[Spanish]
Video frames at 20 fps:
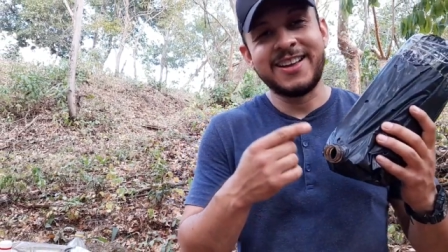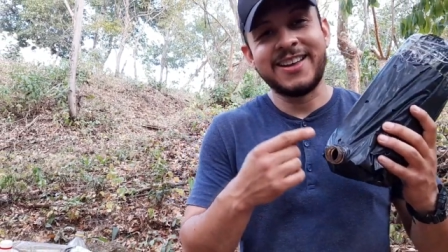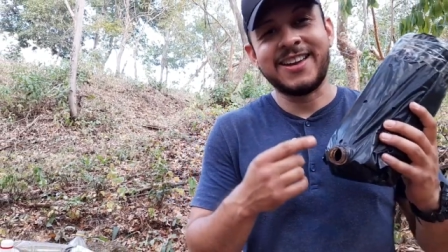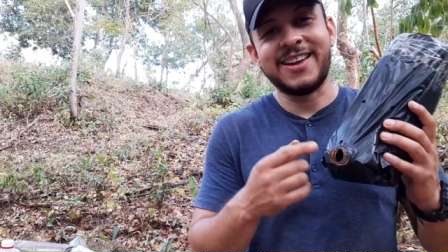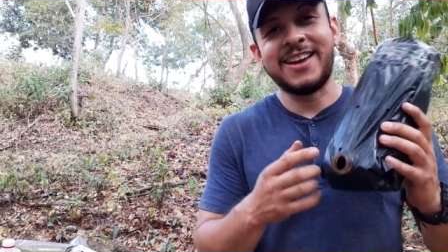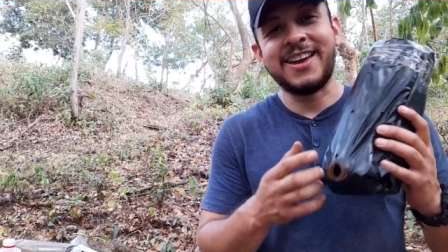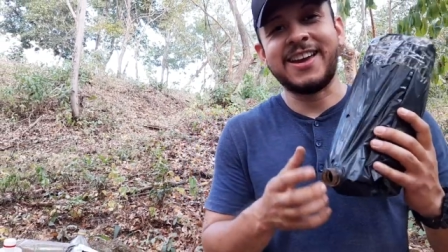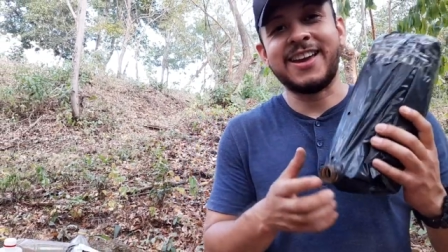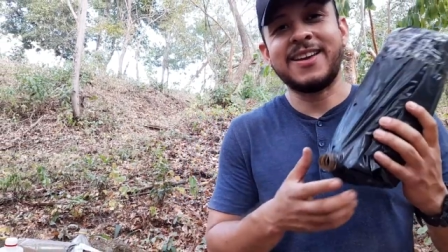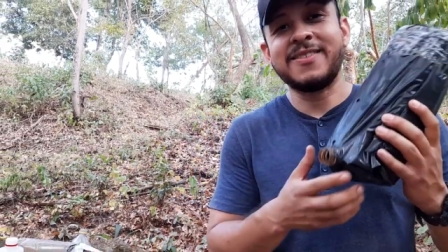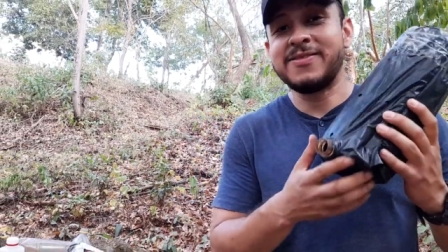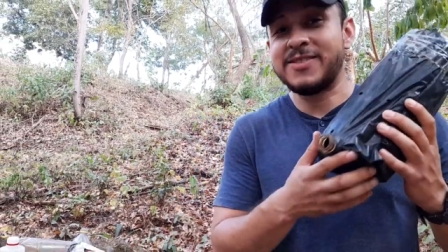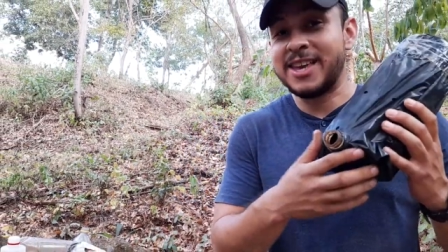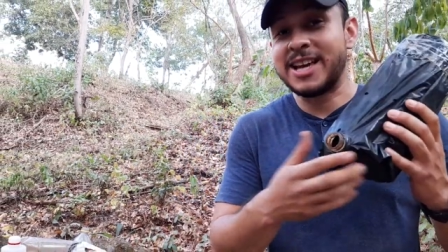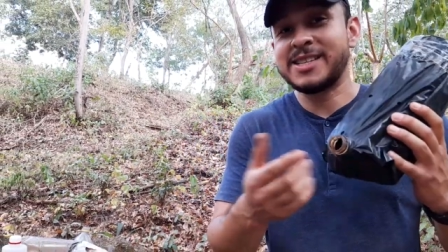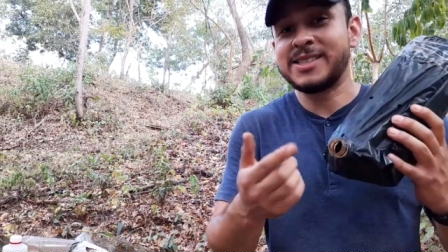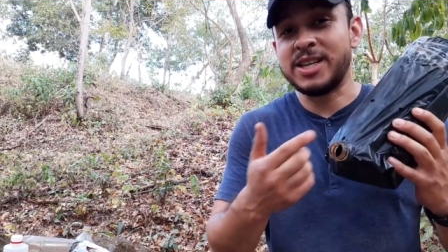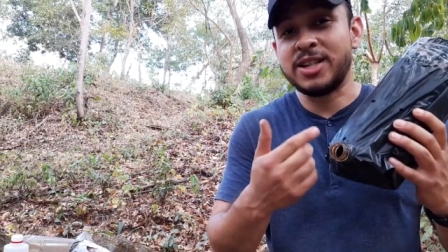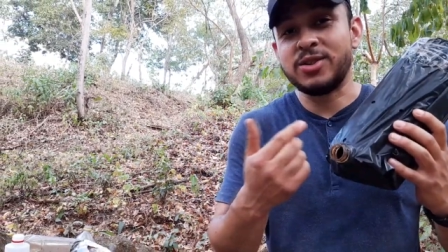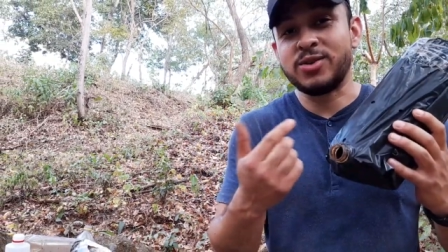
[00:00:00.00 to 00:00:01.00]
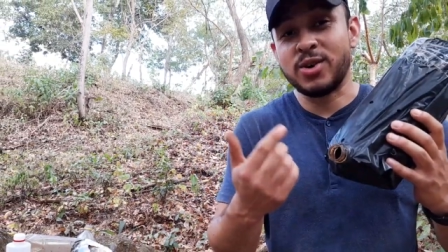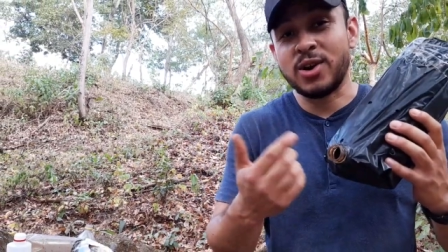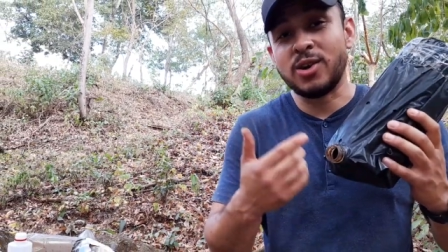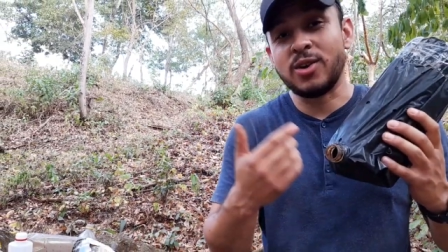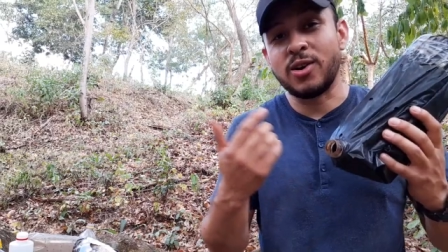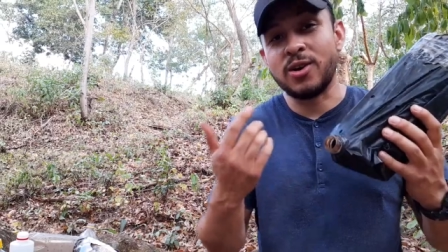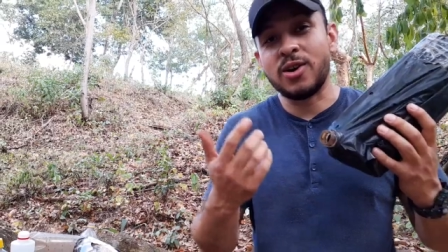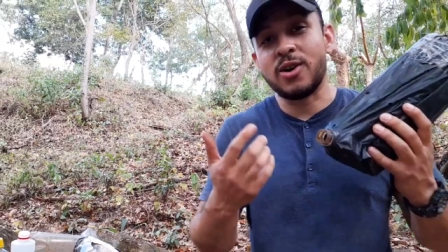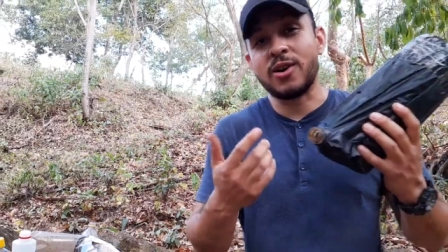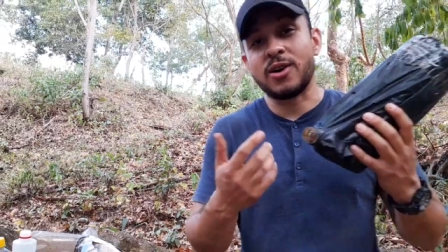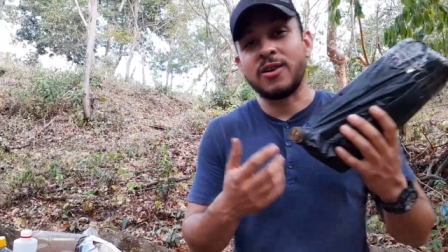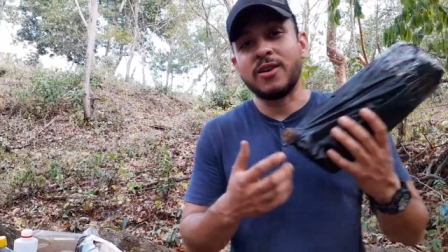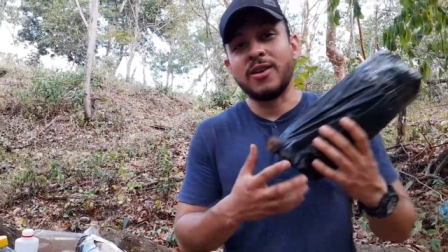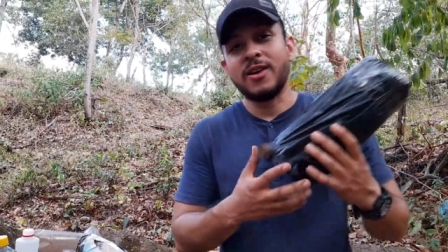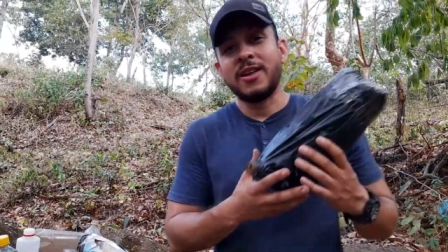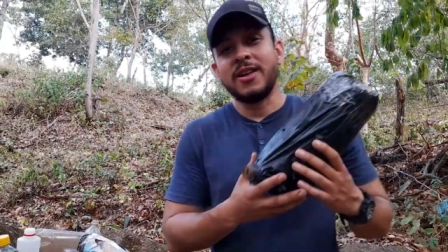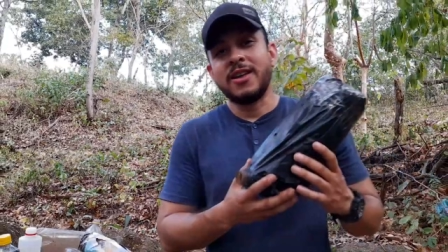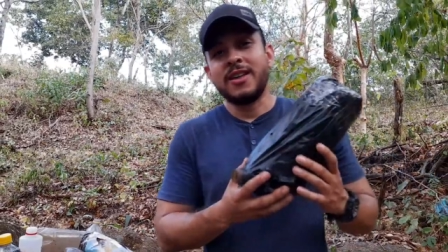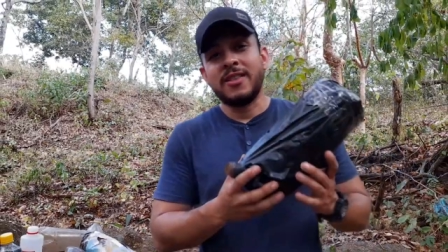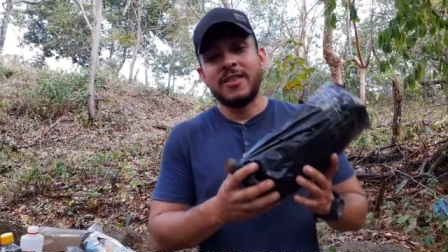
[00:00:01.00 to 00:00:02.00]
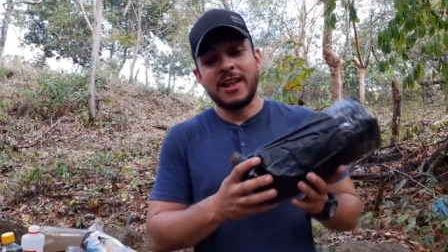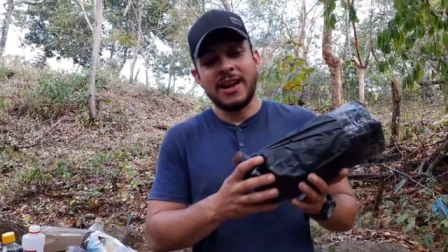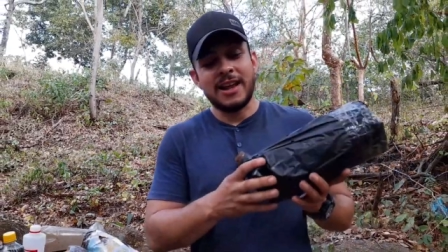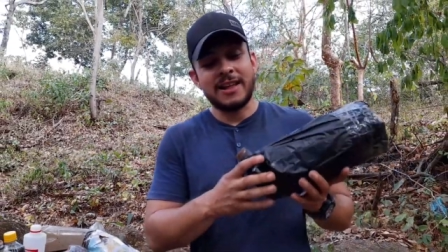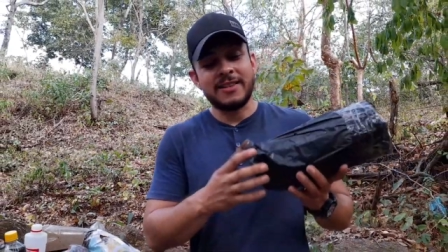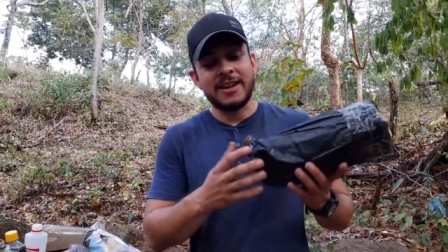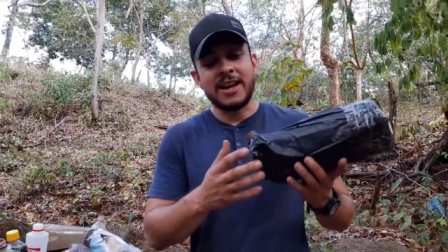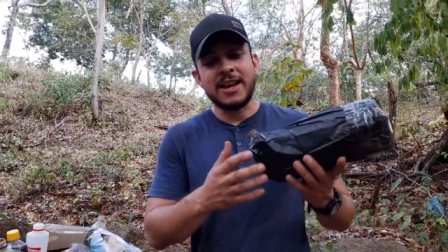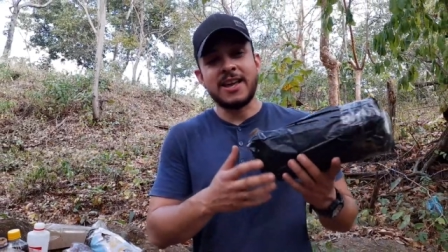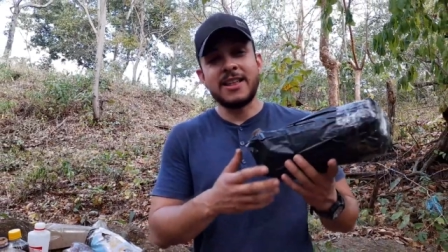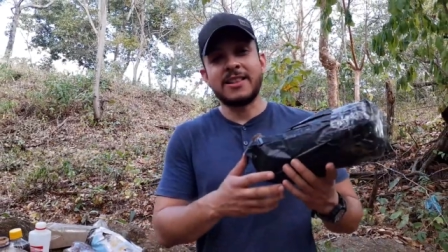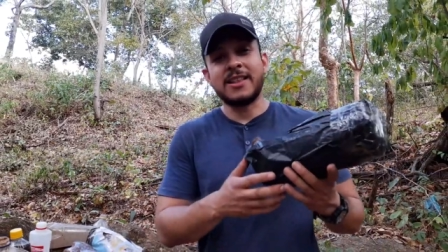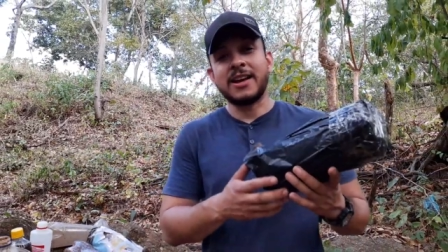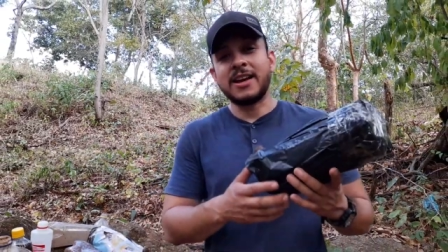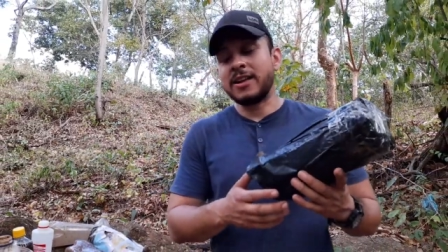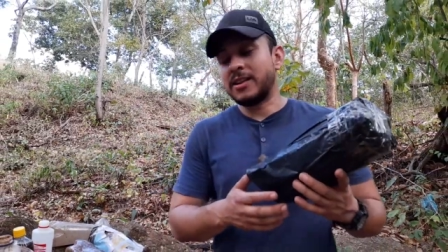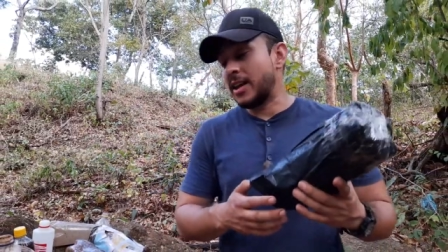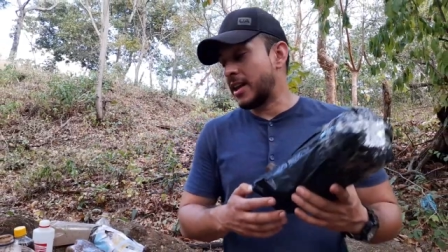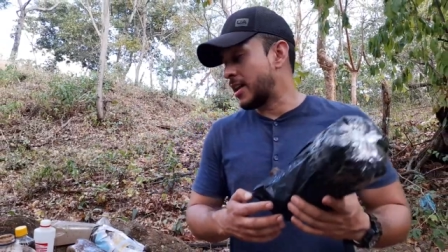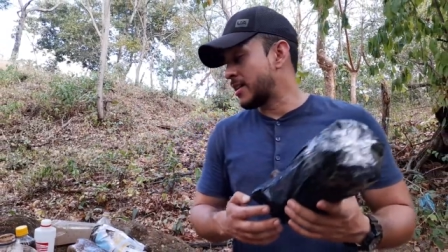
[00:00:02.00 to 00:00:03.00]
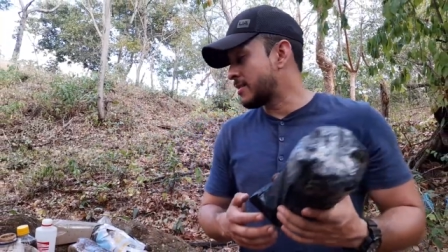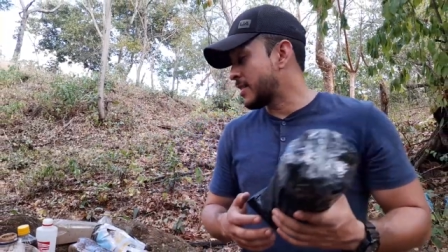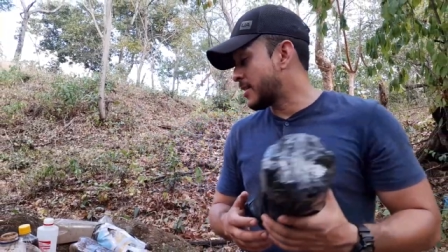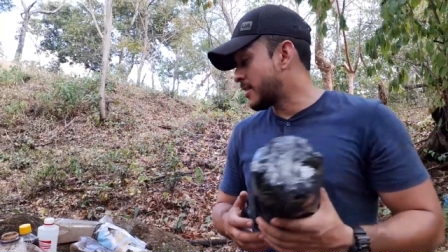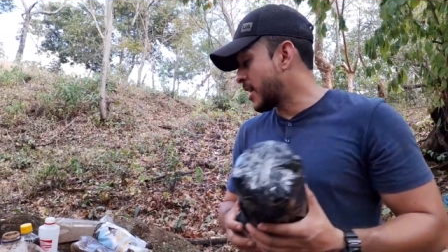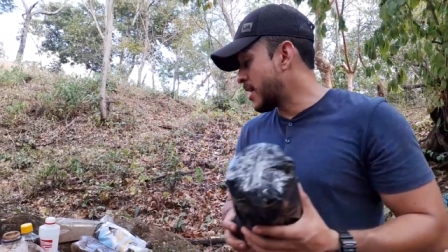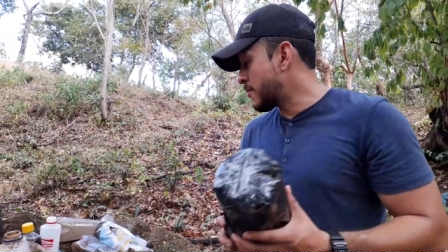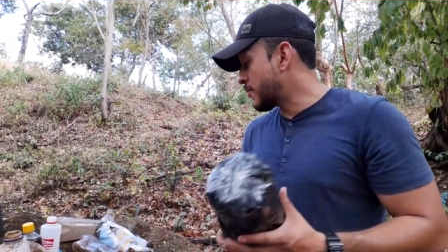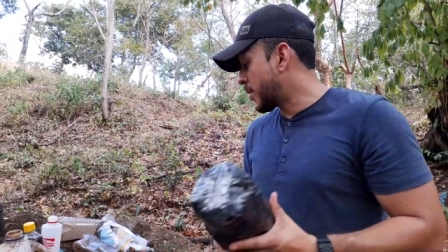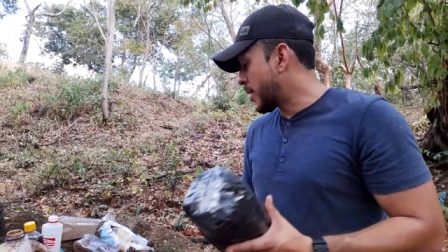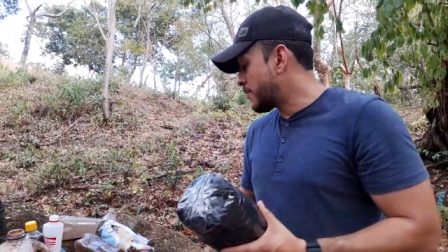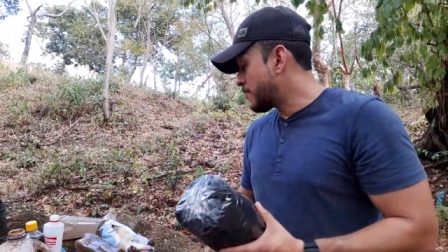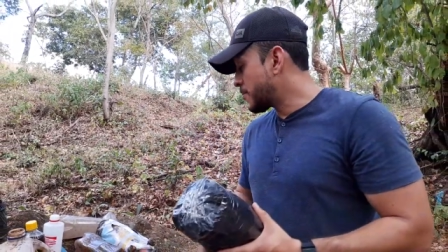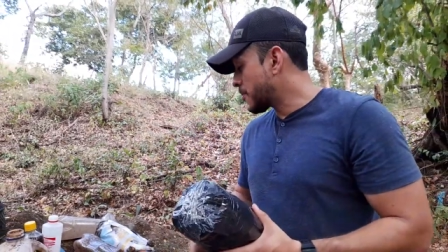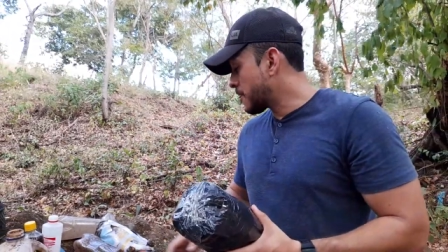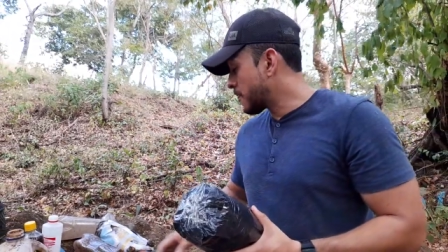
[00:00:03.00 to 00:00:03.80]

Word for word: que ya sintió el olor del atrayente que tiene esta trampa.